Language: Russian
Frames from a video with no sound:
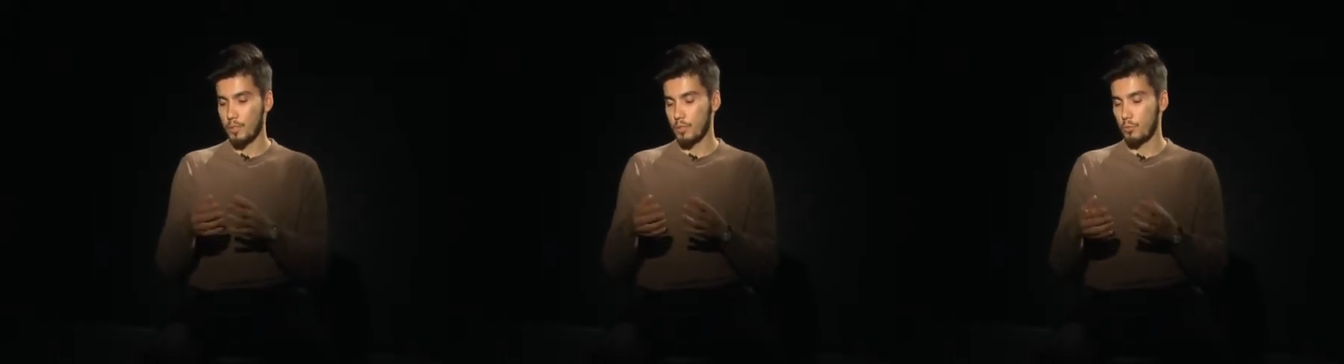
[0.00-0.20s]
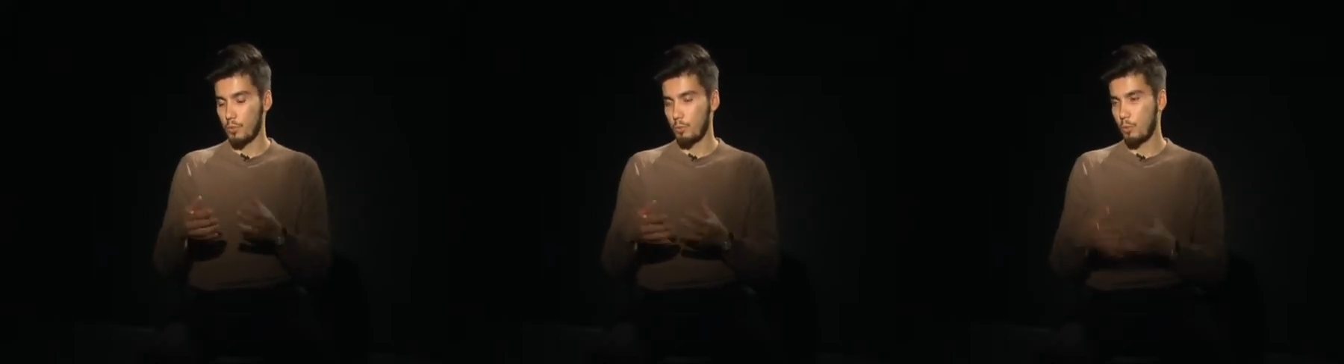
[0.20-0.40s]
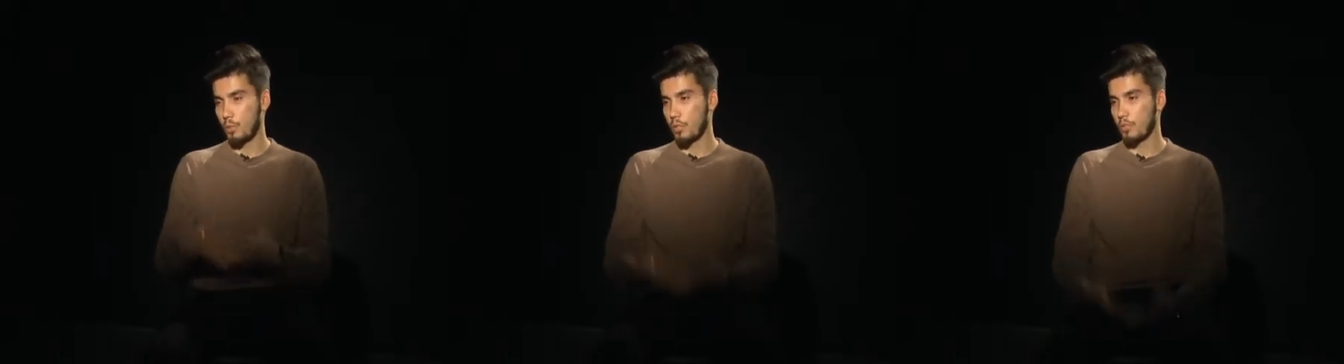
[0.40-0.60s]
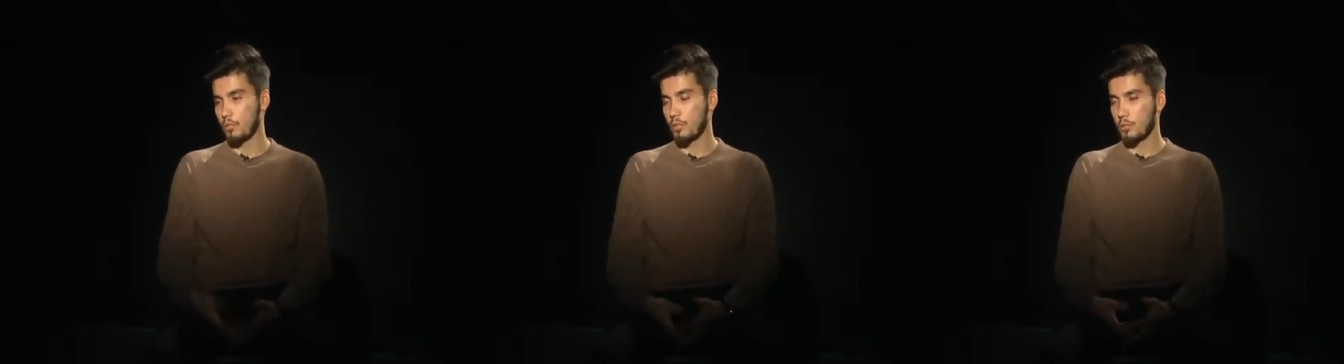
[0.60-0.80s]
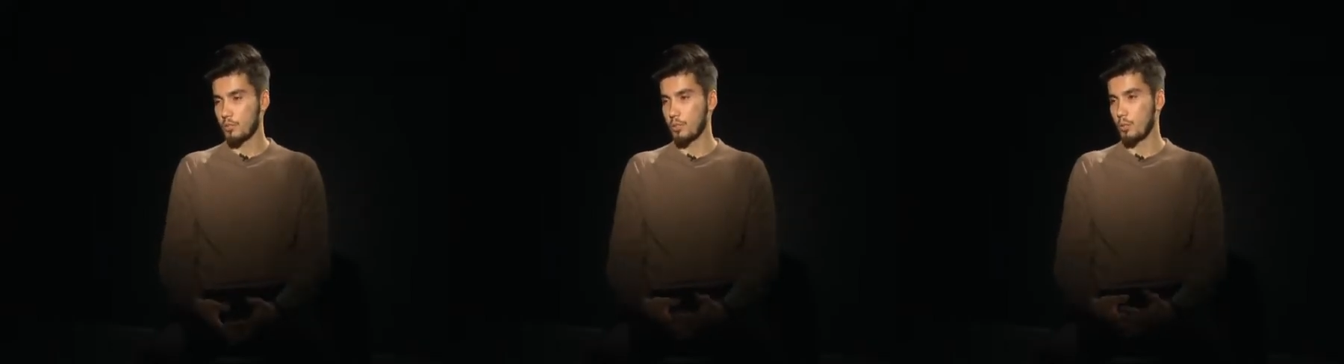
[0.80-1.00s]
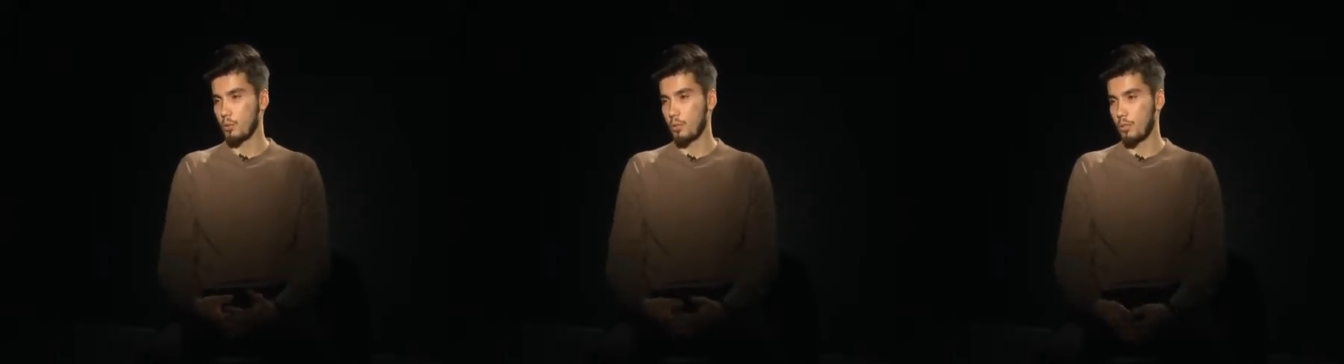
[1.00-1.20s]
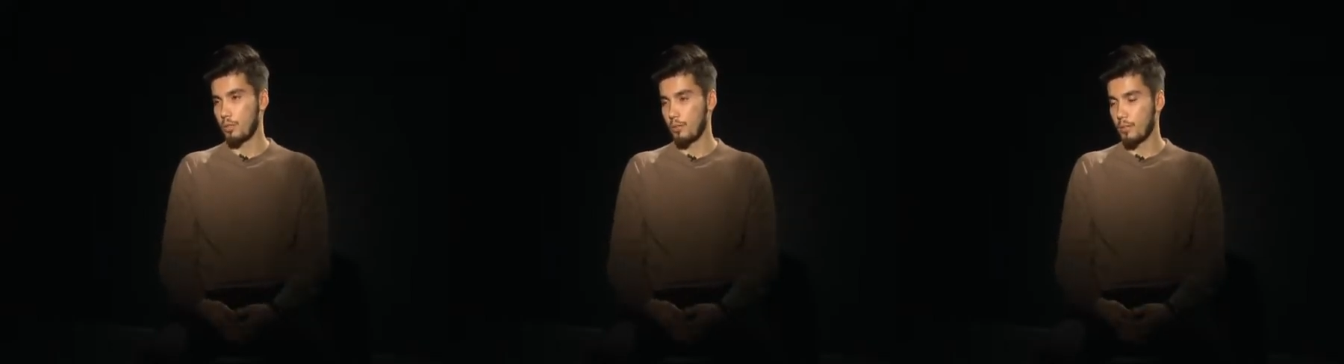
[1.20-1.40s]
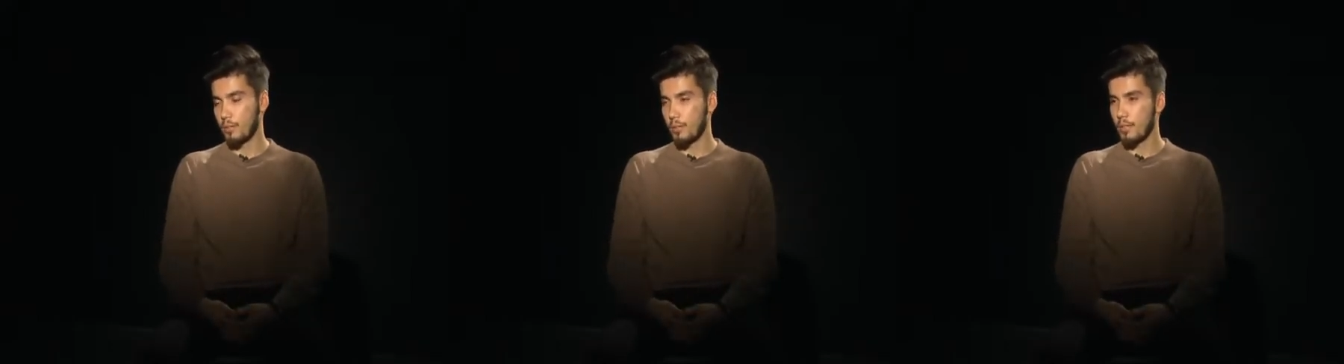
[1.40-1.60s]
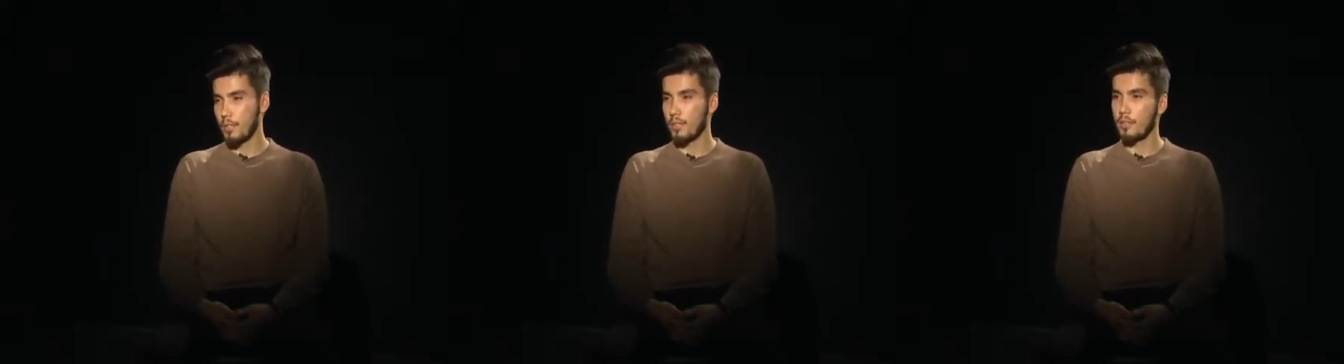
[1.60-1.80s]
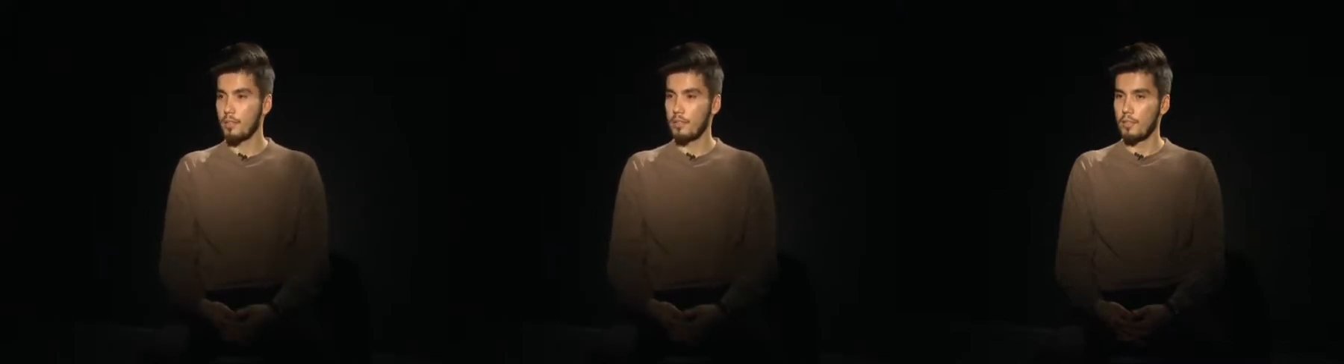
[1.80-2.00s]
сформулированный в строке,
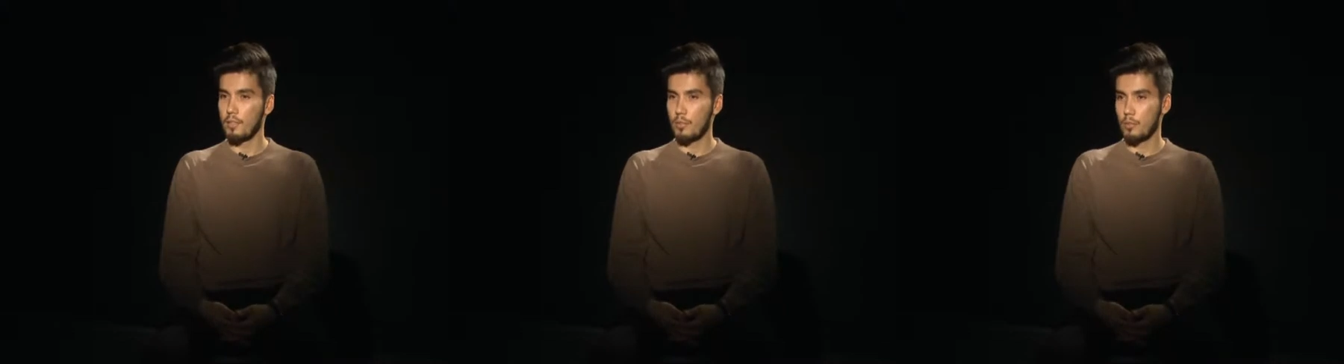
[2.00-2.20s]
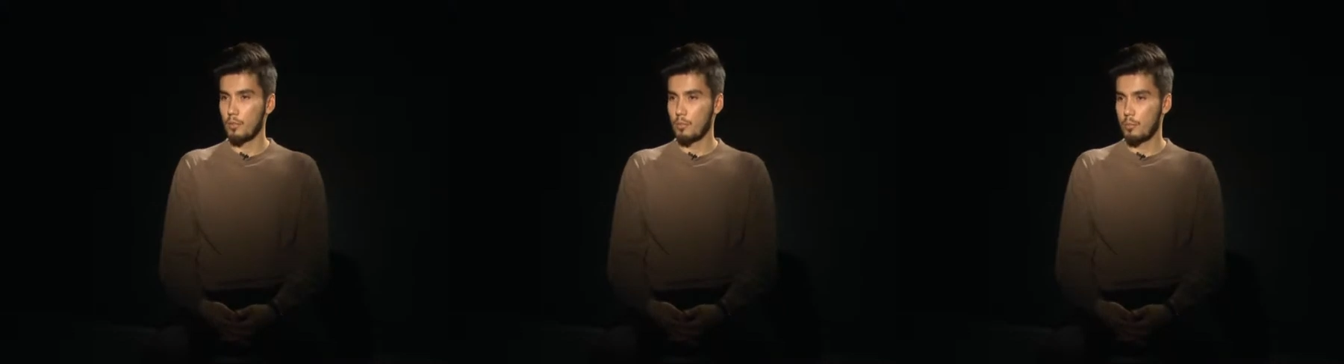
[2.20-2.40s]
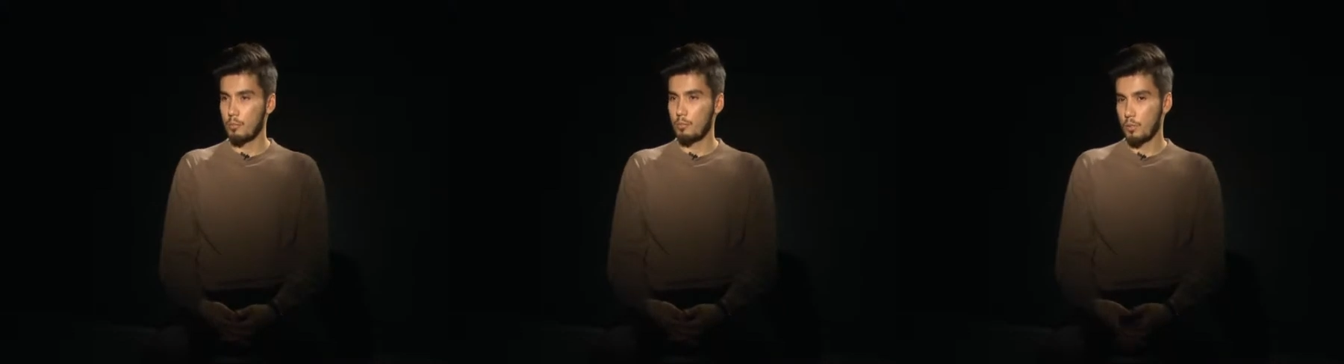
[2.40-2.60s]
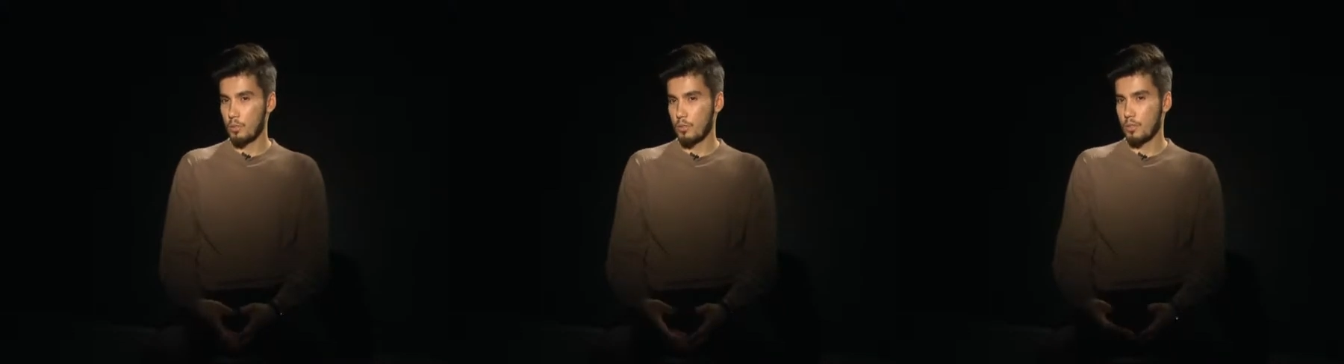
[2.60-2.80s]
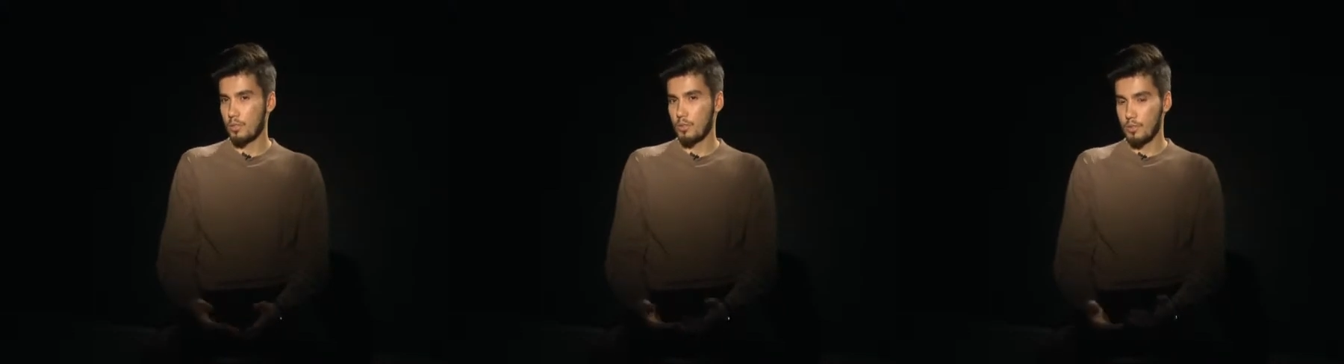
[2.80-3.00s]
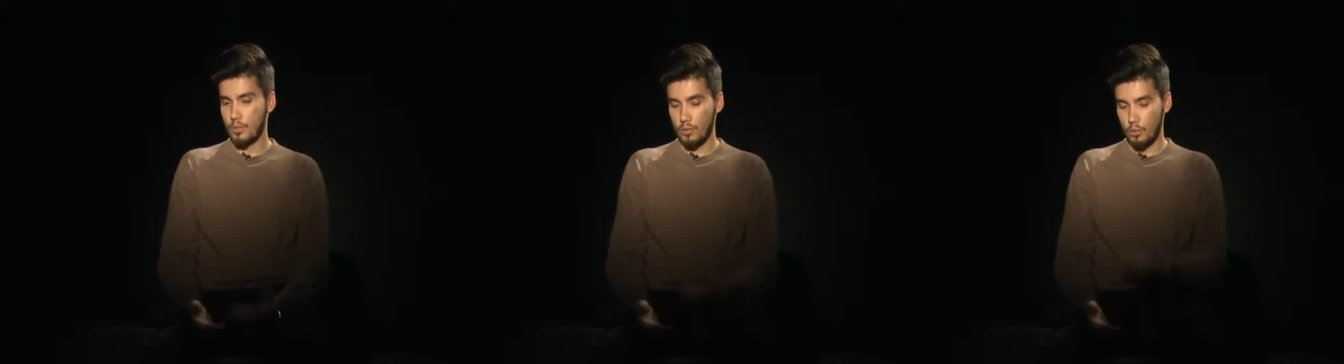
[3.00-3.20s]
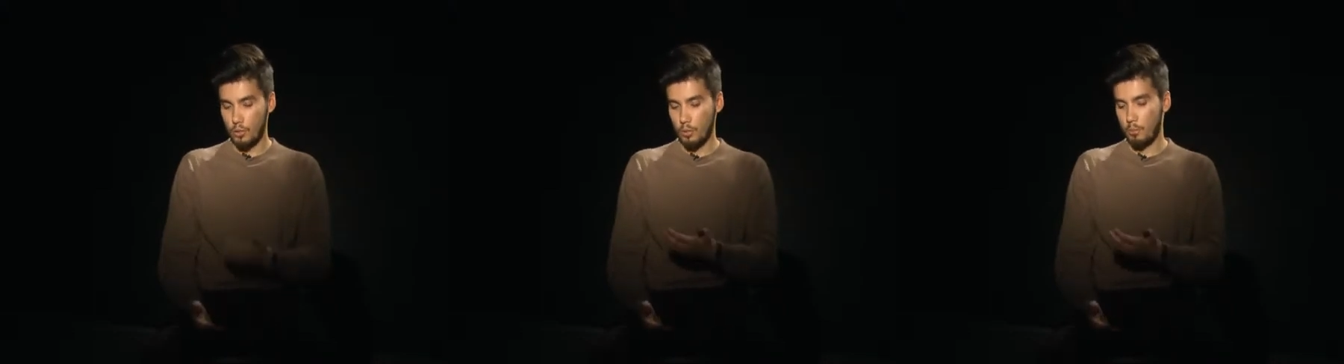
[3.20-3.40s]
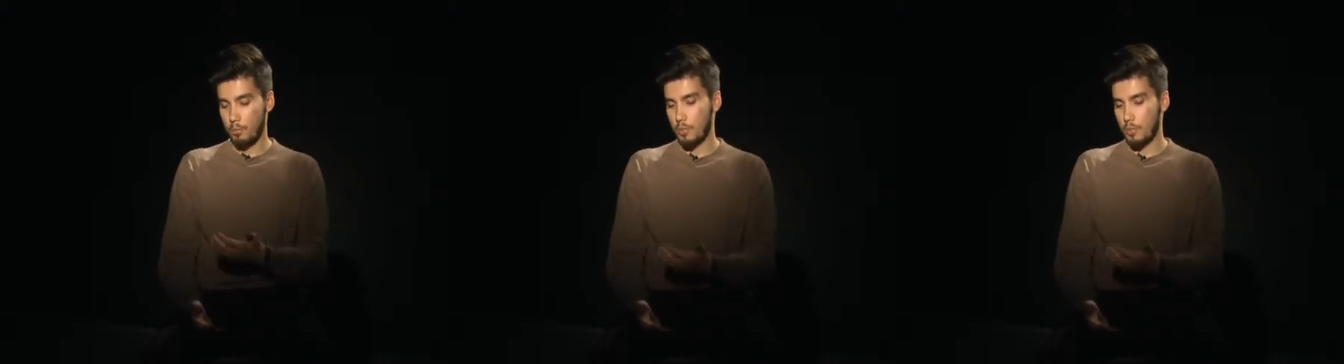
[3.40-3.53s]
которые просто достаточно